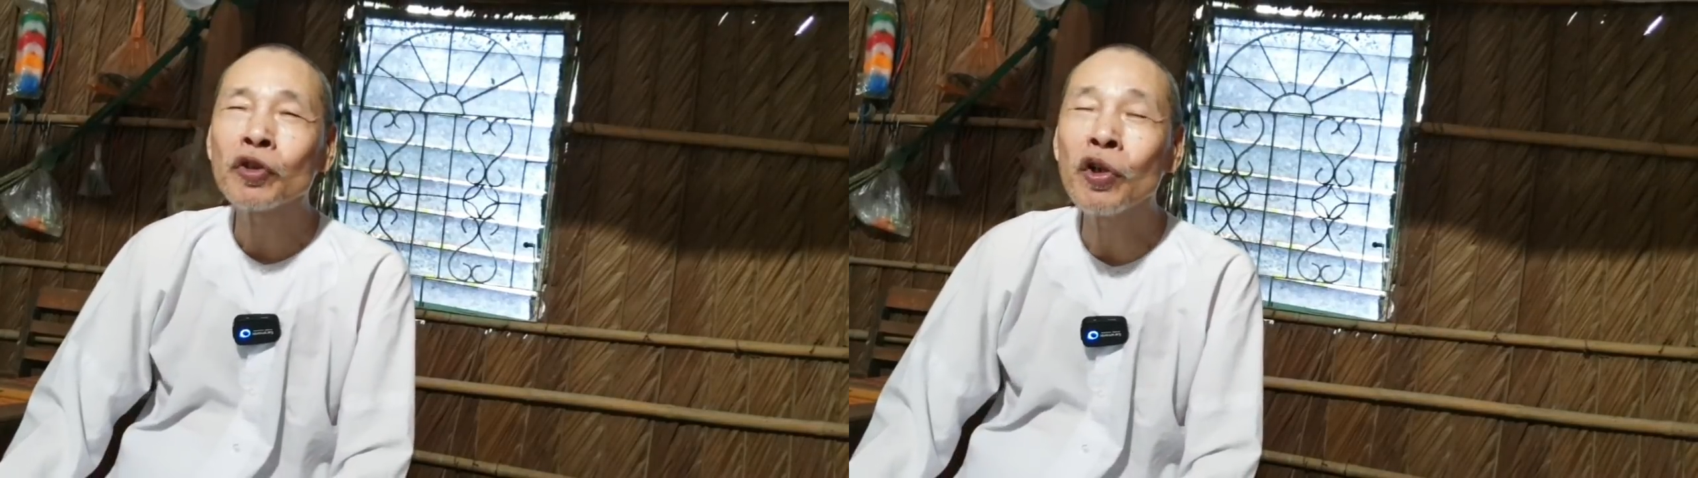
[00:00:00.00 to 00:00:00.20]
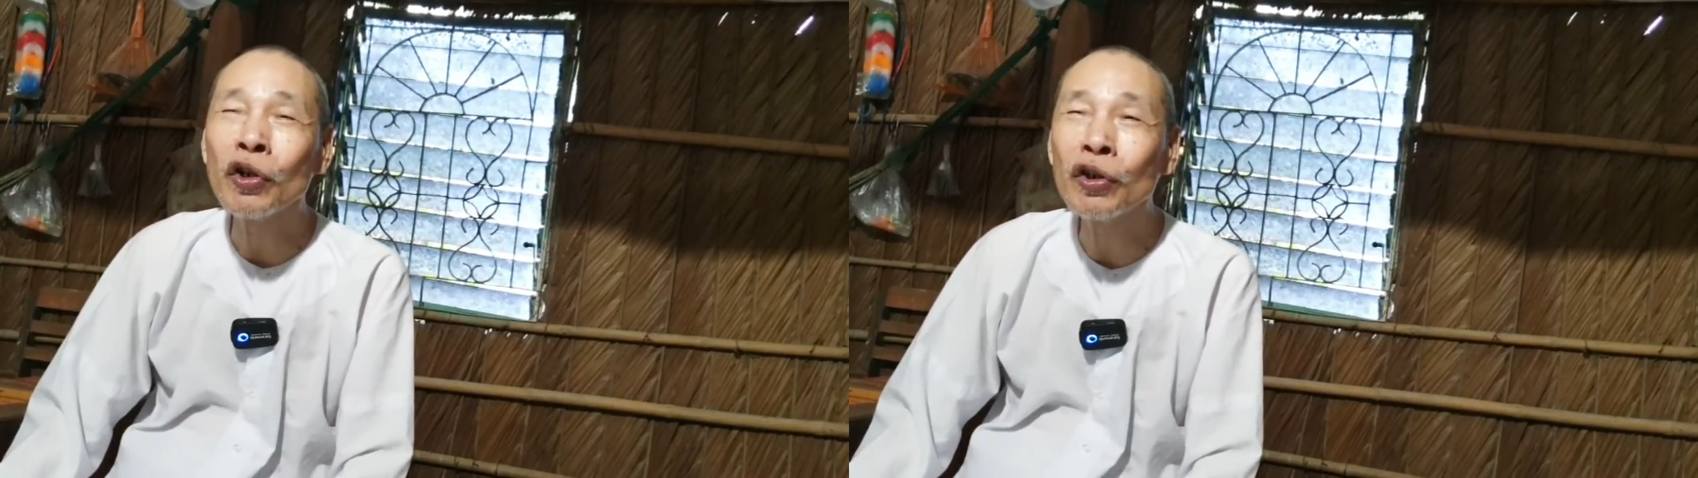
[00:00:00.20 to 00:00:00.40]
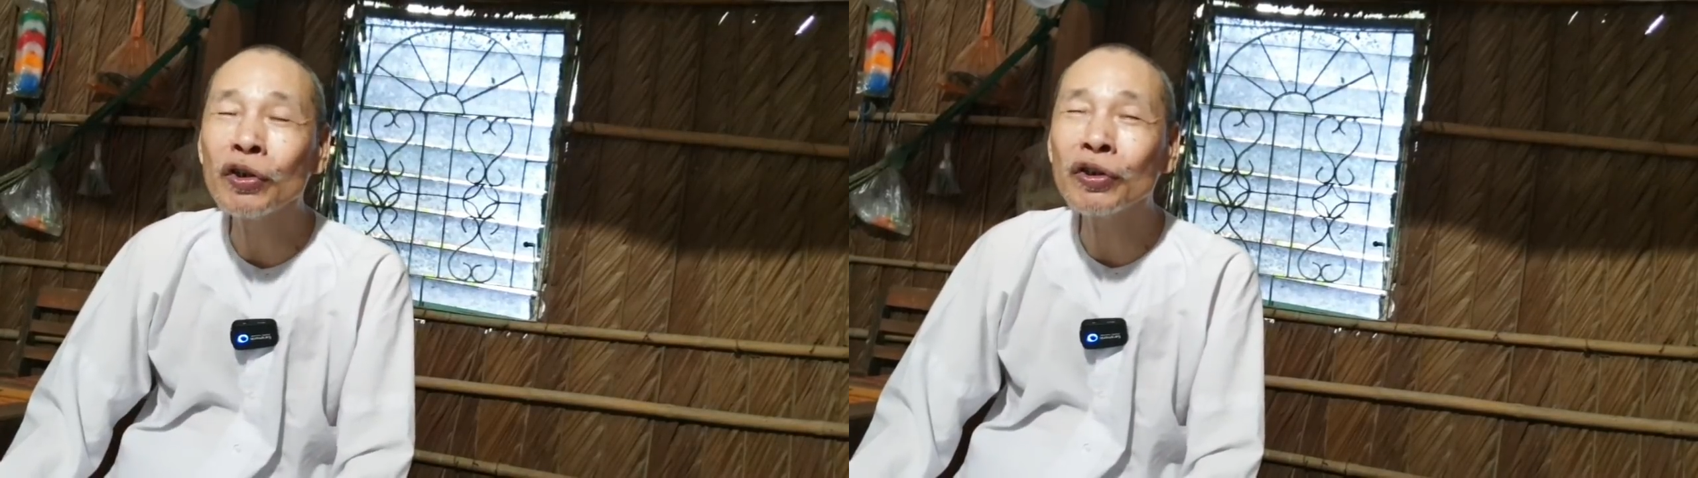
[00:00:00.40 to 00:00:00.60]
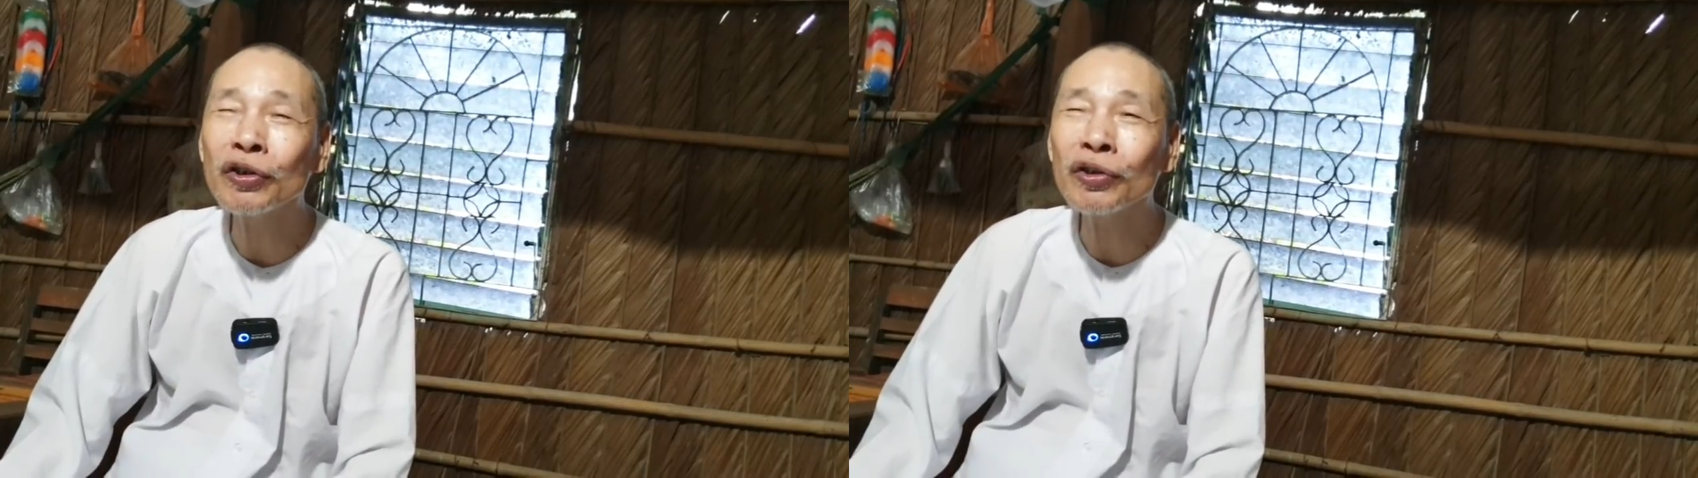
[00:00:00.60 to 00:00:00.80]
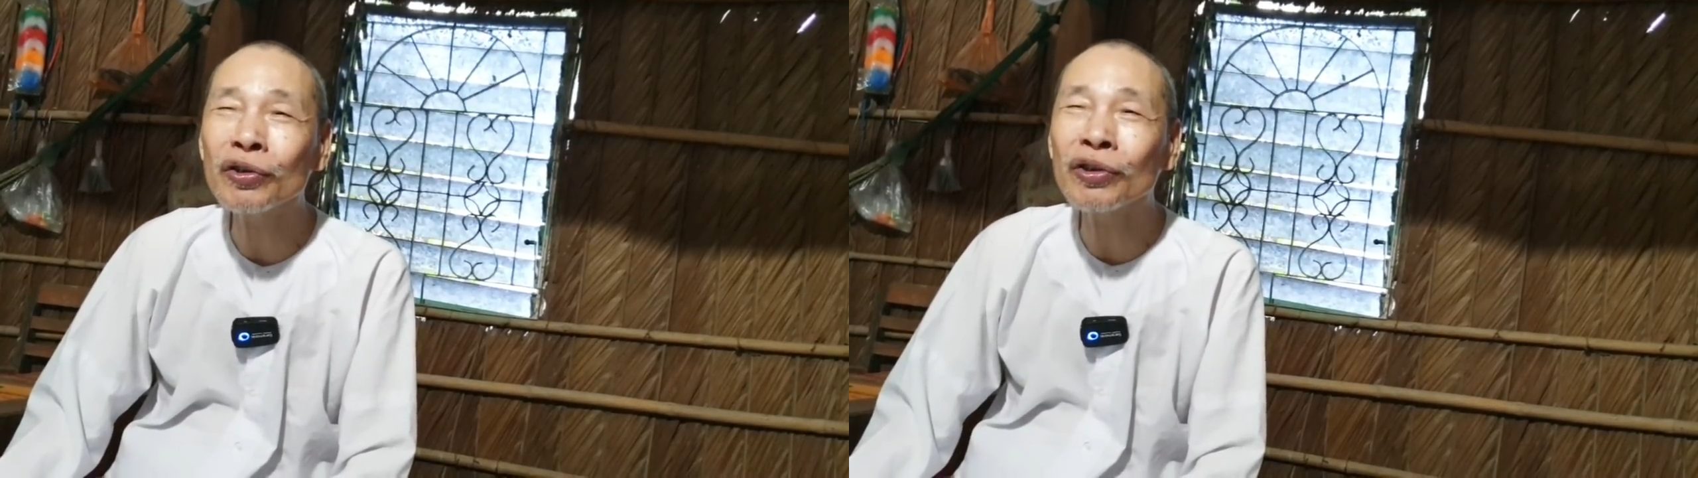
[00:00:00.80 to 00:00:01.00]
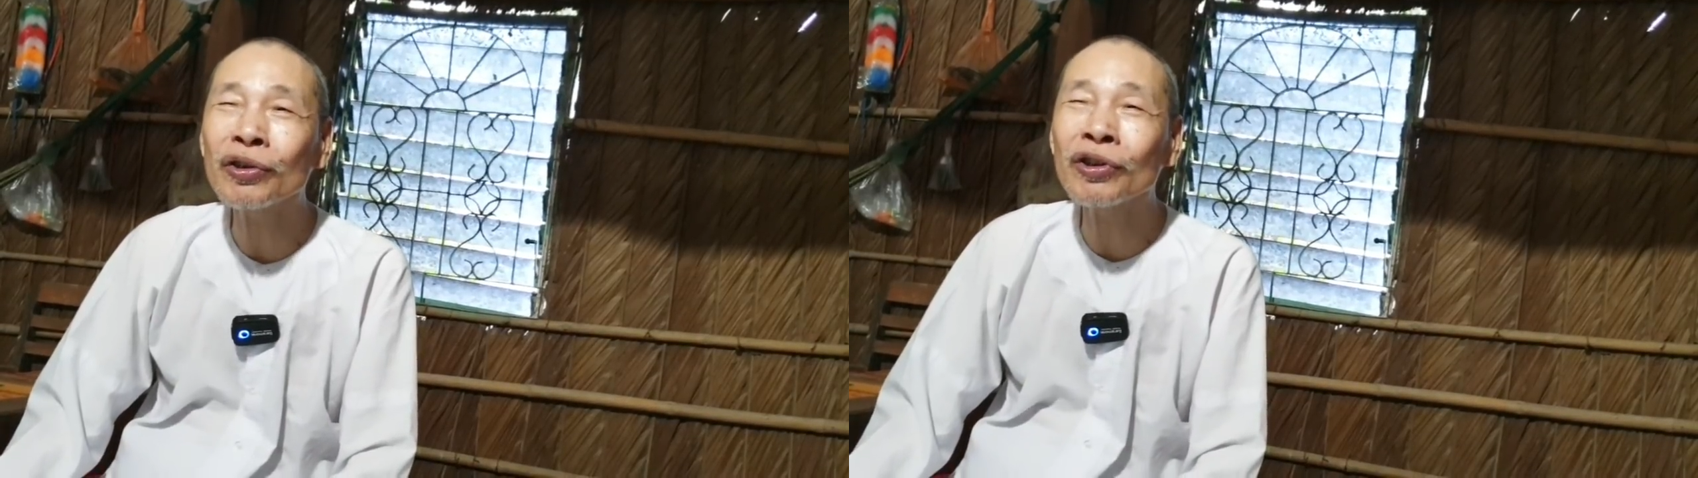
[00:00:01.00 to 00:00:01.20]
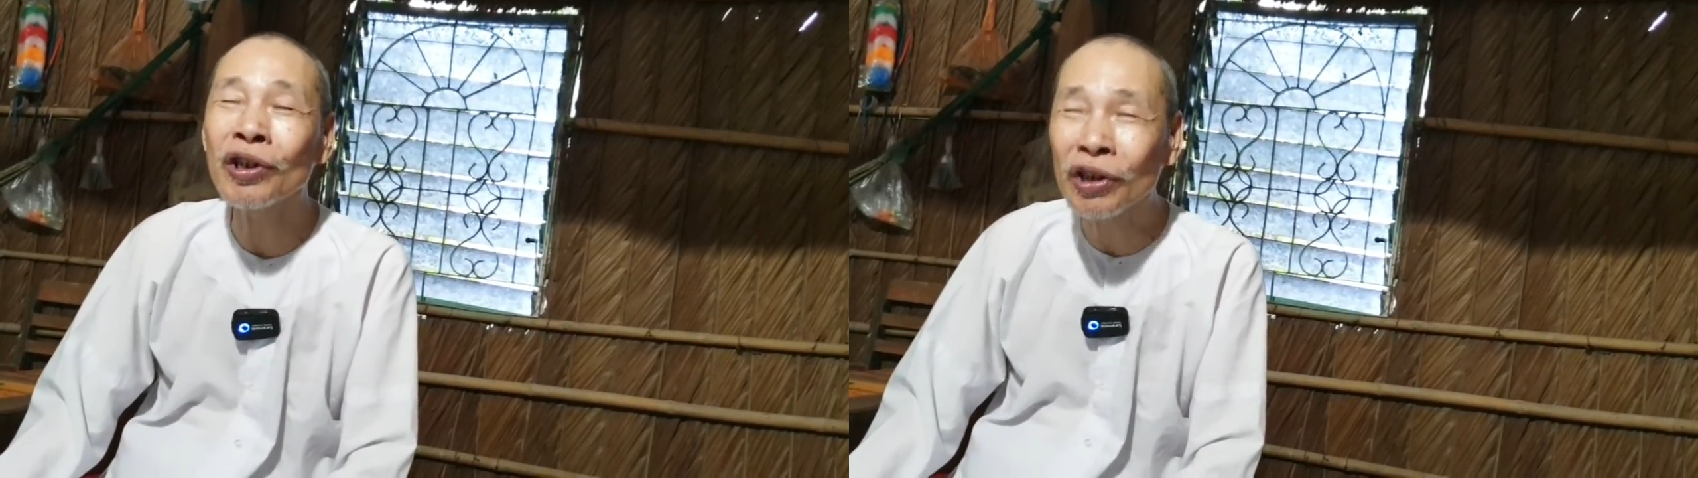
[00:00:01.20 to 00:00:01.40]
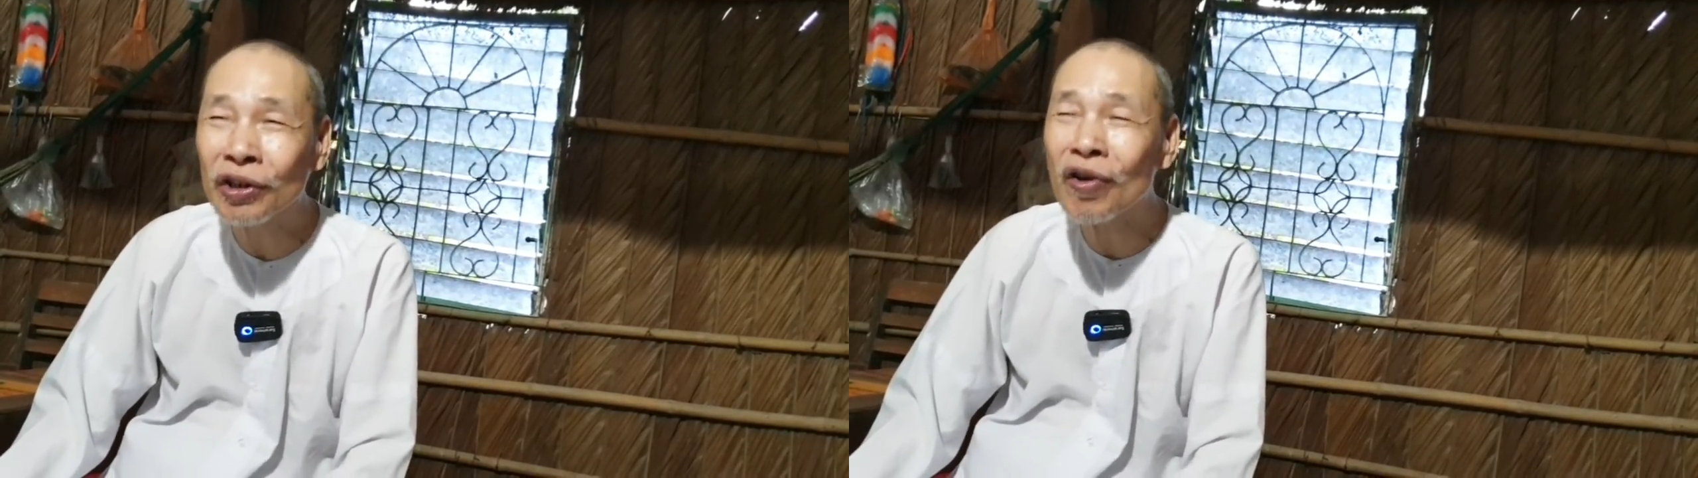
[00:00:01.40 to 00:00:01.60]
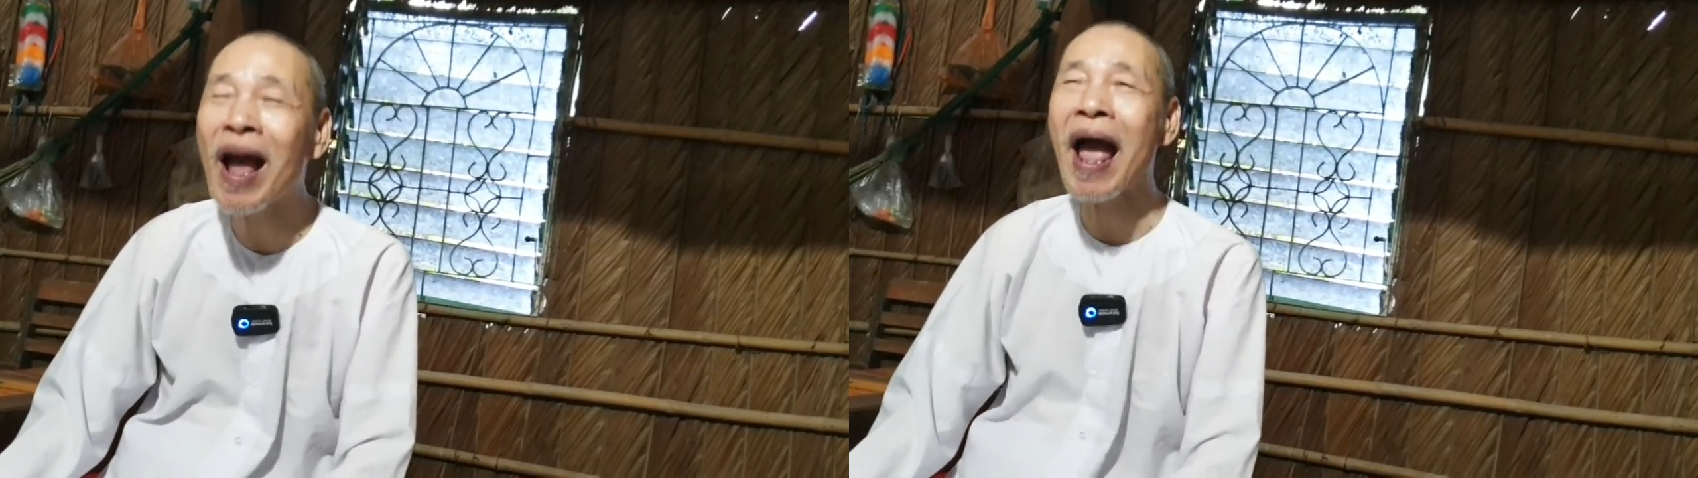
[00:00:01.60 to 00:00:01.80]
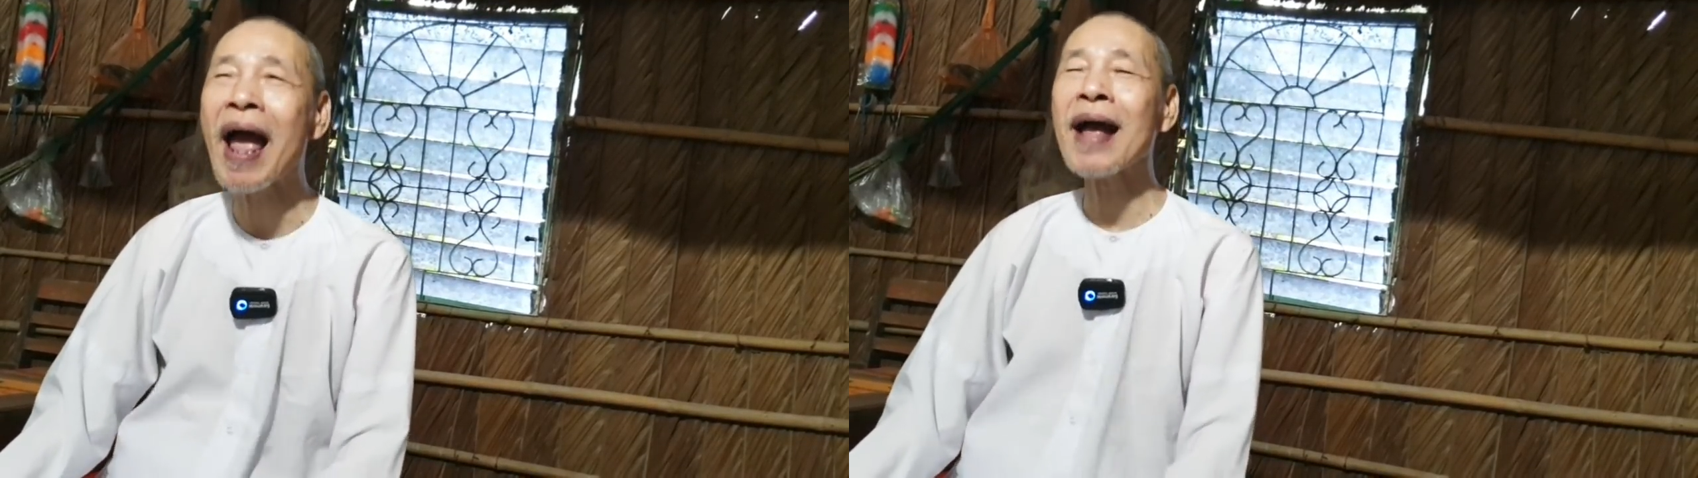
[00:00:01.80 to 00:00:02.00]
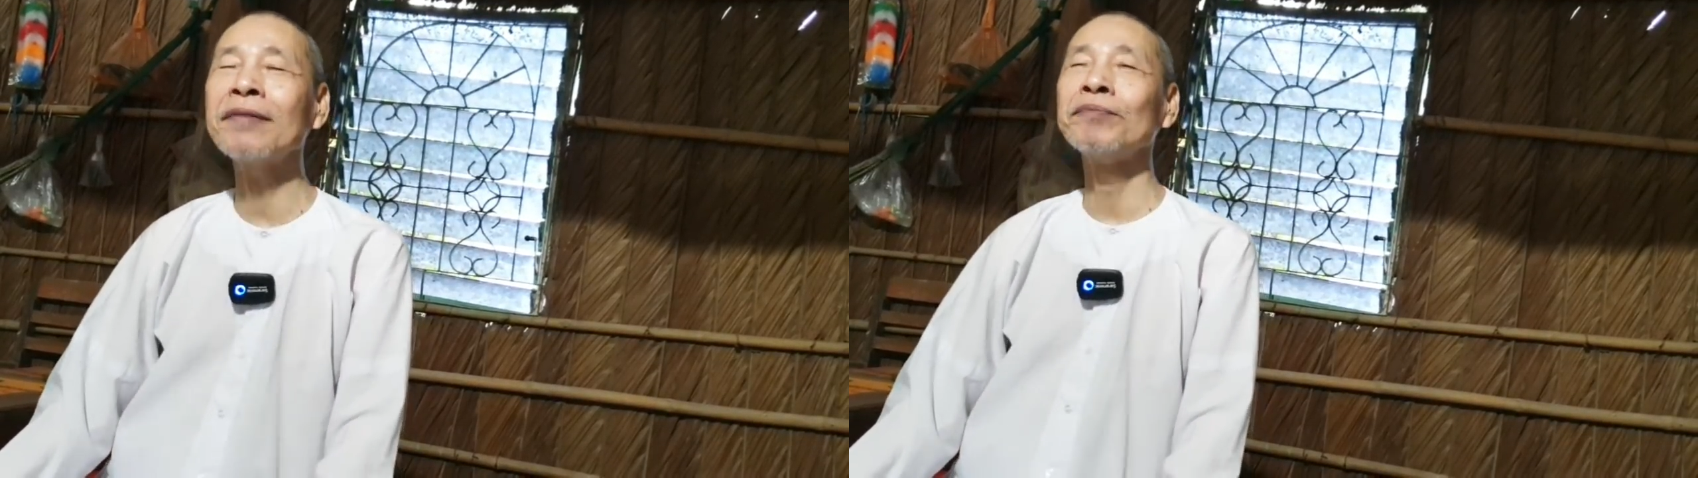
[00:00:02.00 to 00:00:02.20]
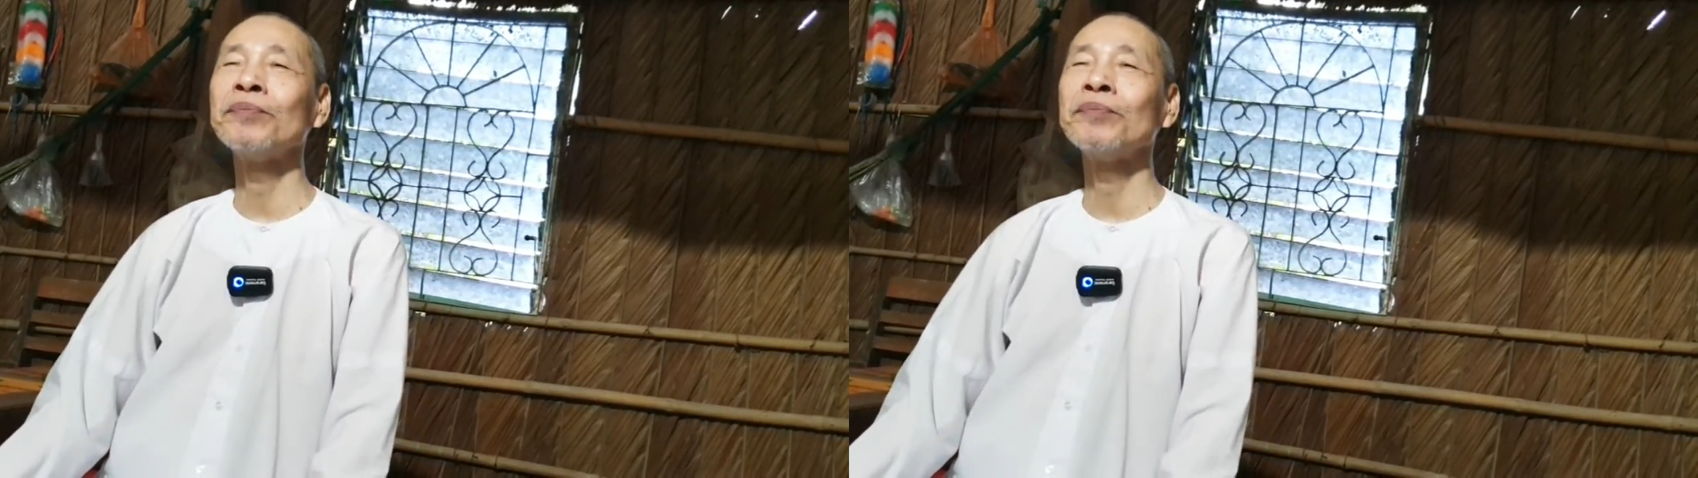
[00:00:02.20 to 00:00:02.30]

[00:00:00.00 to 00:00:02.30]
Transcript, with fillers: thượng thượng của hạ